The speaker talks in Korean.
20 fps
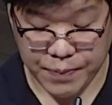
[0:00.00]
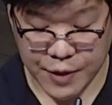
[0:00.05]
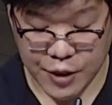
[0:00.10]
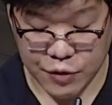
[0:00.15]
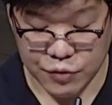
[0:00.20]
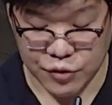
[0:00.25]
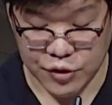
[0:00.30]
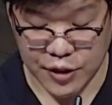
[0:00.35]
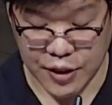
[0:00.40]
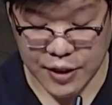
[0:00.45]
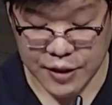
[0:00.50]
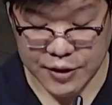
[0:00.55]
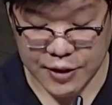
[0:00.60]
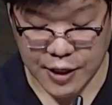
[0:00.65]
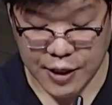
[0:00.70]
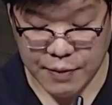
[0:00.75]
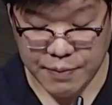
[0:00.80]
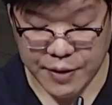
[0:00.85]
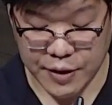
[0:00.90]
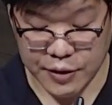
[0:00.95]
우리의
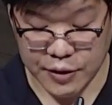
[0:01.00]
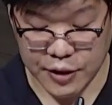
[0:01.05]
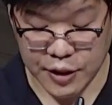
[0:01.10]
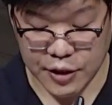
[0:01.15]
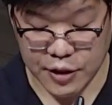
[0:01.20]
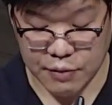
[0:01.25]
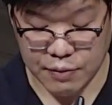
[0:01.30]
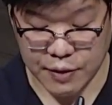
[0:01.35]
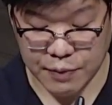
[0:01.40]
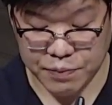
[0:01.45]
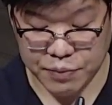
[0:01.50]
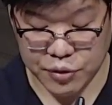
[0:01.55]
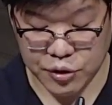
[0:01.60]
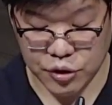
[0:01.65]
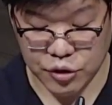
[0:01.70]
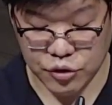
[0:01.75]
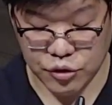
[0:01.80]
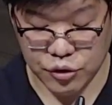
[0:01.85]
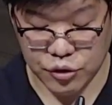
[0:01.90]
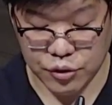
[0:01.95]
삶의 은혜를
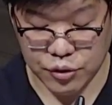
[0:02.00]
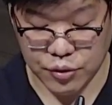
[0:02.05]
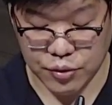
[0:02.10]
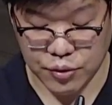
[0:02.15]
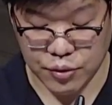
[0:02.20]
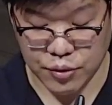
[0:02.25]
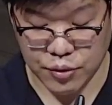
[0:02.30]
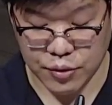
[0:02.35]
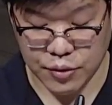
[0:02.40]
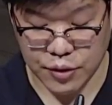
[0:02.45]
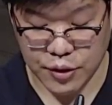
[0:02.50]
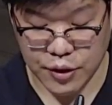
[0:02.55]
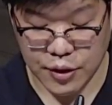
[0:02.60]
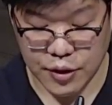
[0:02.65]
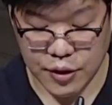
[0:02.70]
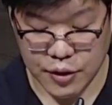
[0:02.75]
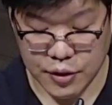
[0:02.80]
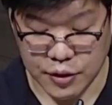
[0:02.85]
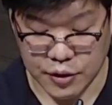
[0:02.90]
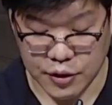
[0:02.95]
베풀어 주시고
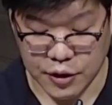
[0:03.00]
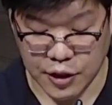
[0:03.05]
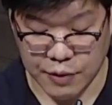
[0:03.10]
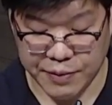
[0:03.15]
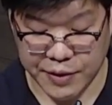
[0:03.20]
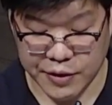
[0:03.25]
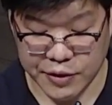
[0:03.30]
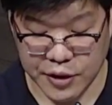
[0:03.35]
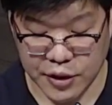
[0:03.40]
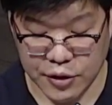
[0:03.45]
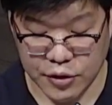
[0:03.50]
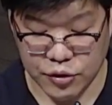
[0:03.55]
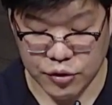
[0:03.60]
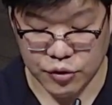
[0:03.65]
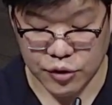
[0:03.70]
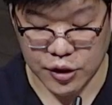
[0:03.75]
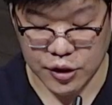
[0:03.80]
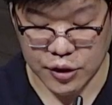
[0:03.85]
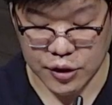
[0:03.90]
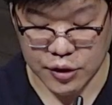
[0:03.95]
응답의 은혜를
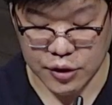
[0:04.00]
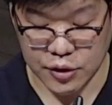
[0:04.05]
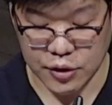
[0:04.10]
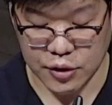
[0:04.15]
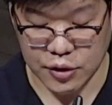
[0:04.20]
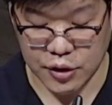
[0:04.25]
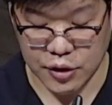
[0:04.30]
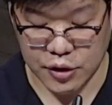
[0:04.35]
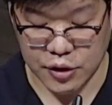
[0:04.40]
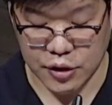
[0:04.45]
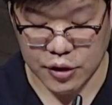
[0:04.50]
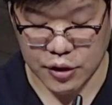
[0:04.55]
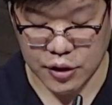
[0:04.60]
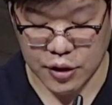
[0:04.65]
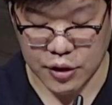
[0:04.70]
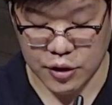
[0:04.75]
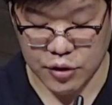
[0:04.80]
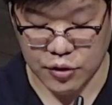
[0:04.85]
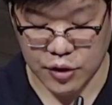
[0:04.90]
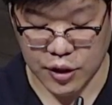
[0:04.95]
누리는 이
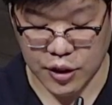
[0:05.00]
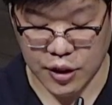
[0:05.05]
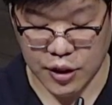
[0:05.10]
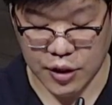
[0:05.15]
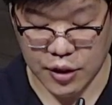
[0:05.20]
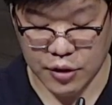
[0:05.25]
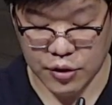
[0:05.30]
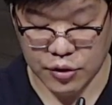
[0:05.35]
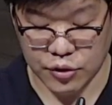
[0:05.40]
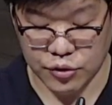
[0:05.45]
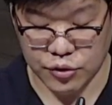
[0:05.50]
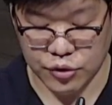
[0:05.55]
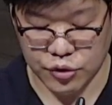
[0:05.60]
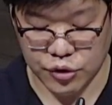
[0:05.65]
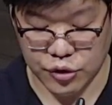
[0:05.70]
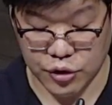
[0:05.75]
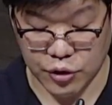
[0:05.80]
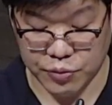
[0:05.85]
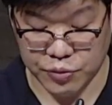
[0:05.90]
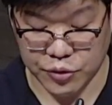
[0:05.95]
시간이 되게 하여
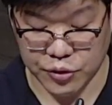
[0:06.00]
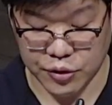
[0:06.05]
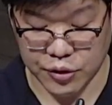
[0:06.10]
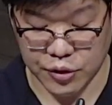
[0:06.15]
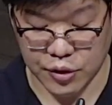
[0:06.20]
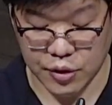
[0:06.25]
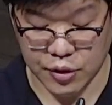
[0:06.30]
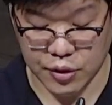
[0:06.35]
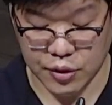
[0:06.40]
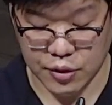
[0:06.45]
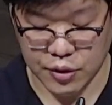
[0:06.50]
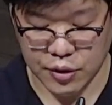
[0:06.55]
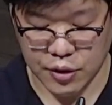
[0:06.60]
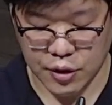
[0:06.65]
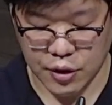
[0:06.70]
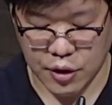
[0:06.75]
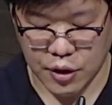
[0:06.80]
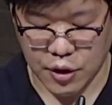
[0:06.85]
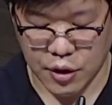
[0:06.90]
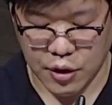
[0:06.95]
주시옵소서.
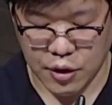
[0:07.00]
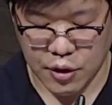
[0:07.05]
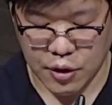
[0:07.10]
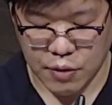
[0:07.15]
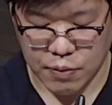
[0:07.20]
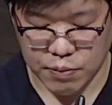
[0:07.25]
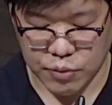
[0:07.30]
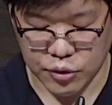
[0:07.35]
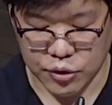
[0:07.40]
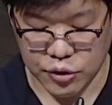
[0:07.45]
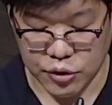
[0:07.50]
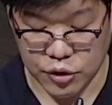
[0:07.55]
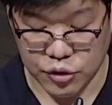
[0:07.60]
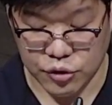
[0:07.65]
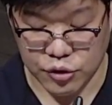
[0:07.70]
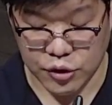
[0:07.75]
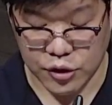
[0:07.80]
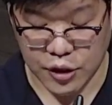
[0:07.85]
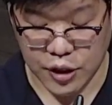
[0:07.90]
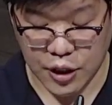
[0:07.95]
모든 것
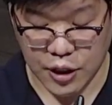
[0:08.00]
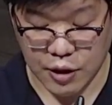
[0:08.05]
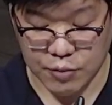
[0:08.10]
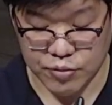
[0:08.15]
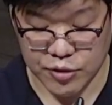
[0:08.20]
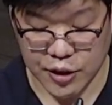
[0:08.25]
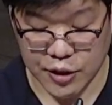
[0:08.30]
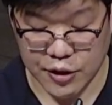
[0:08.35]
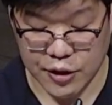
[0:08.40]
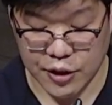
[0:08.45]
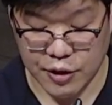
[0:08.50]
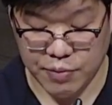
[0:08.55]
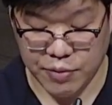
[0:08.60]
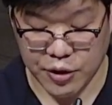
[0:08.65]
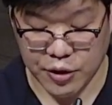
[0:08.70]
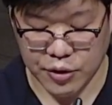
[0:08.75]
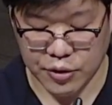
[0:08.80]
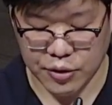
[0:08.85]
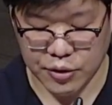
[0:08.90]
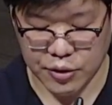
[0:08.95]
주님께
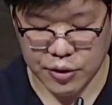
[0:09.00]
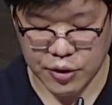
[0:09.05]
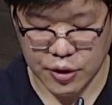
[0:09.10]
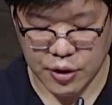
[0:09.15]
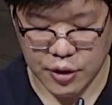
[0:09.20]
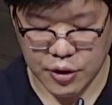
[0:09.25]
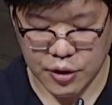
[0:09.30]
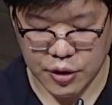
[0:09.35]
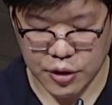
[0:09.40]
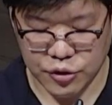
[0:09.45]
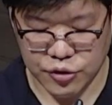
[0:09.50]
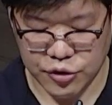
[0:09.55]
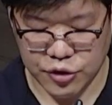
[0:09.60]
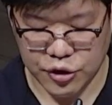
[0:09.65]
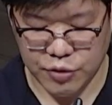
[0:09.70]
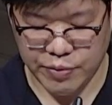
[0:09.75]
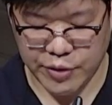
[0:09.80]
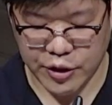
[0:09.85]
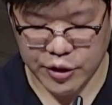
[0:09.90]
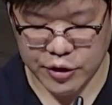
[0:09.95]
감사드리며
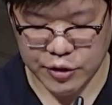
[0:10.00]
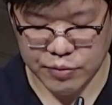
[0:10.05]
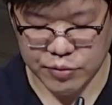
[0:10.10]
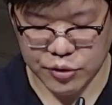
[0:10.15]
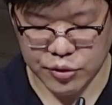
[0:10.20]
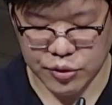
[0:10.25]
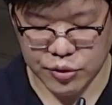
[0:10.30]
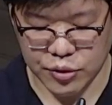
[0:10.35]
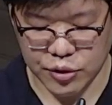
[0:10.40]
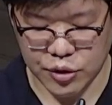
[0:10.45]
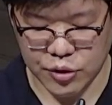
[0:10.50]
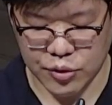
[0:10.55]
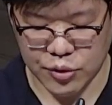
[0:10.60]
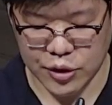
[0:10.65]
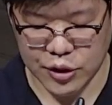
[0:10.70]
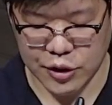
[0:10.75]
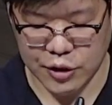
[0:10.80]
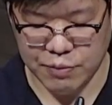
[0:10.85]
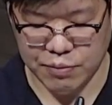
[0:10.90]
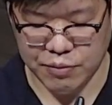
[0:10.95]
예수님의 이름으로
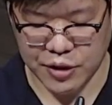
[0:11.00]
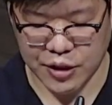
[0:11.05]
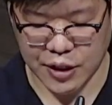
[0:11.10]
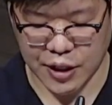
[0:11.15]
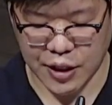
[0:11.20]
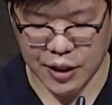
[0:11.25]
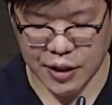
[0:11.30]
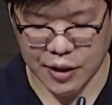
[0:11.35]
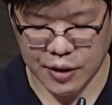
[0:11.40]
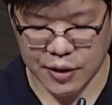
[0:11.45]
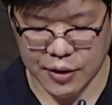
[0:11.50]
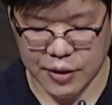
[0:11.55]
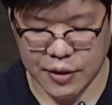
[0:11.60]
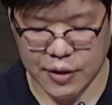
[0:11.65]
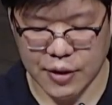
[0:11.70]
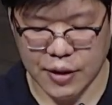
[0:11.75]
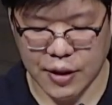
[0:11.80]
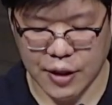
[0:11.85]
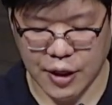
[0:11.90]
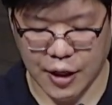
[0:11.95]
기도드립니다.
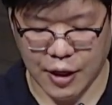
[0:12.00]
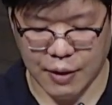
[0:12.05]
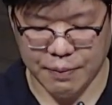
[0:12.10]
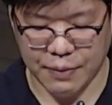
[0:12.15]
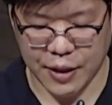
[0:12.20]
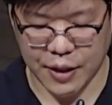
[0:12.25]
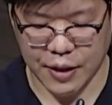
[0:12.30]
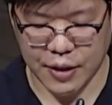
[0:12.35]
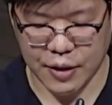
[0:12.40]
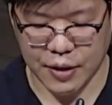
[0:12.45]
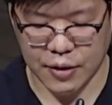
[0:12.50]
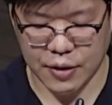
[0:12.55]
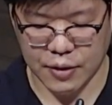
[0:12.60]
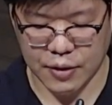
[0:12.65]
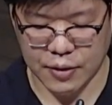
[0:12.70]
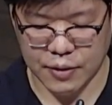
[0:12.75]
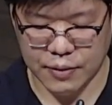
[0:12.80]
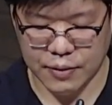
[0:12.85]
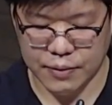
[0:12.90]
아멘.